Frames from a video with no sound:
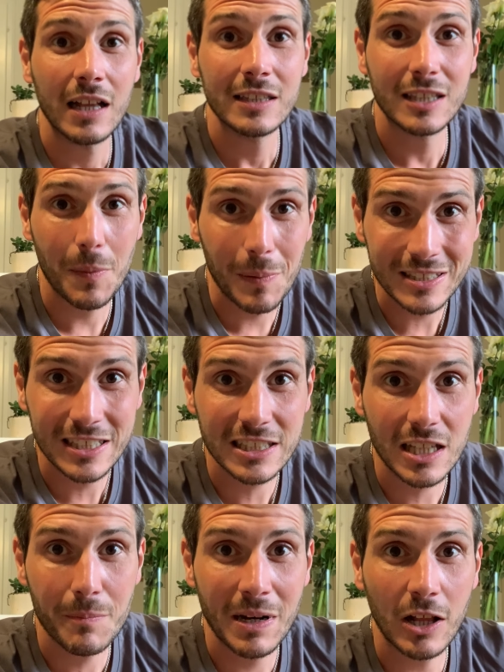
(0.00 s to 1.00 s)
Triple Assist
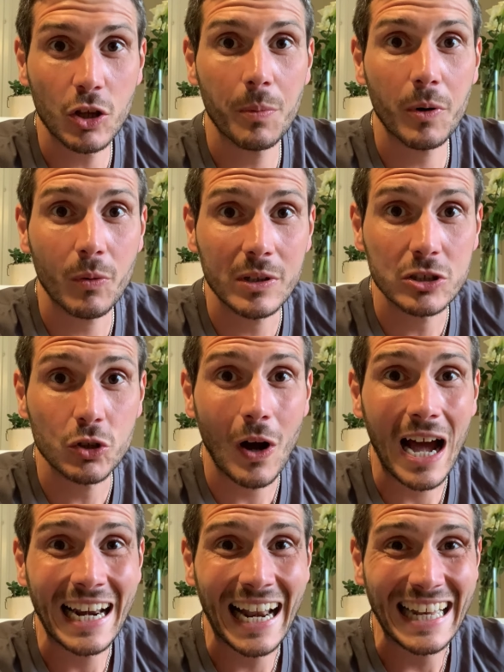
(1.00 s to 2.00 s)
è nato per questo,
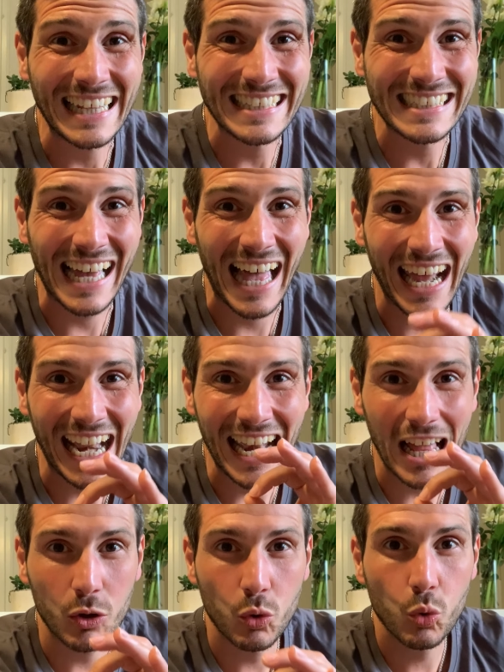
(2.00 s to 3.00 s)
analizzare
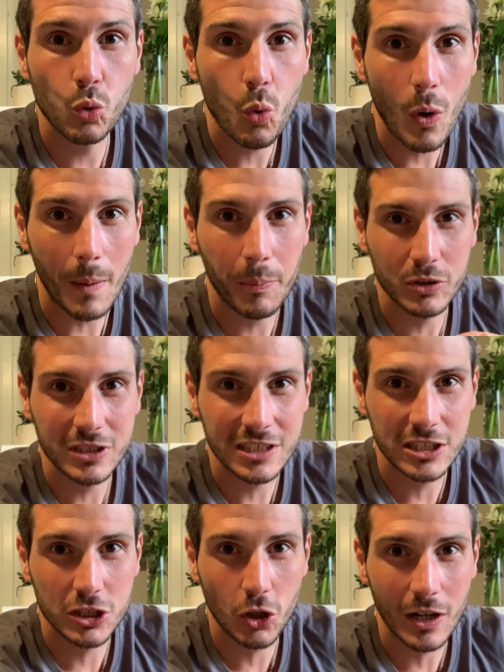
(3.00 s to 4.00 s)
la tua
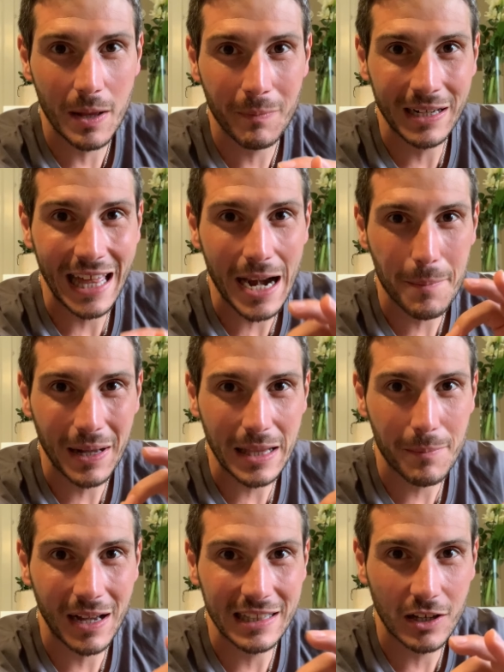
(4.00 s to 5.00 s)
posizione in maniera
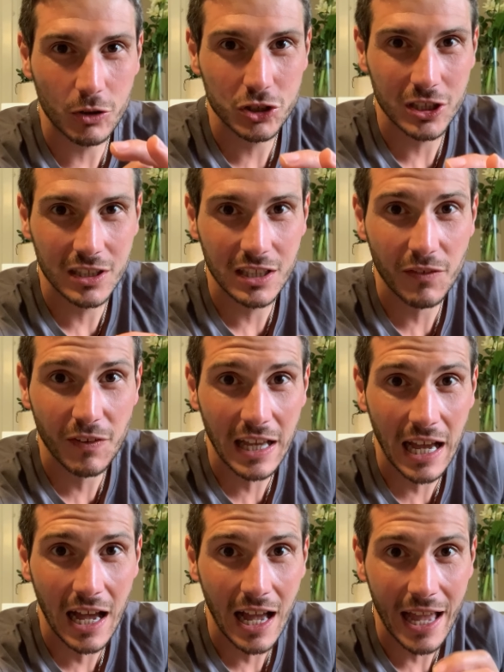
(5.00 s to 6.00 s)

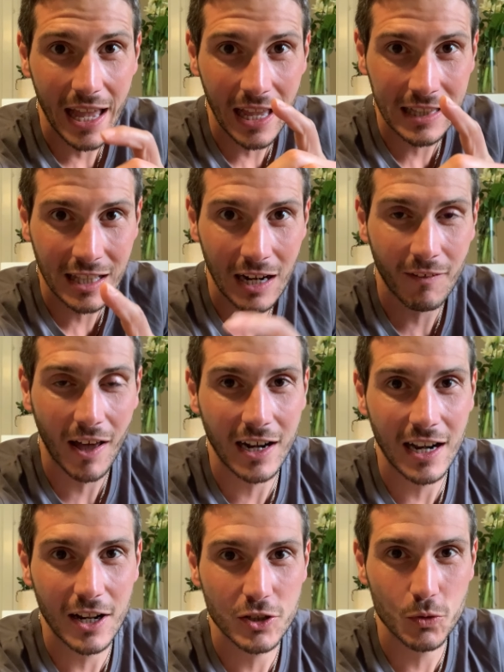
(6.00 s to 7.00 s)
matematico-scientifica e
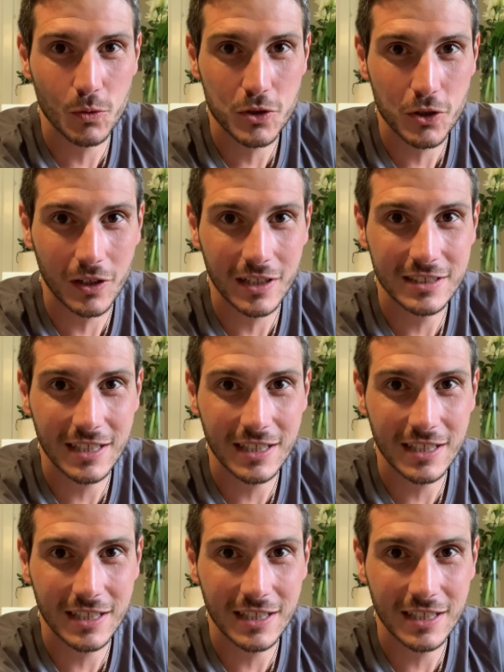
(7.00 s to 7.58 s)
trovarne la soluzione.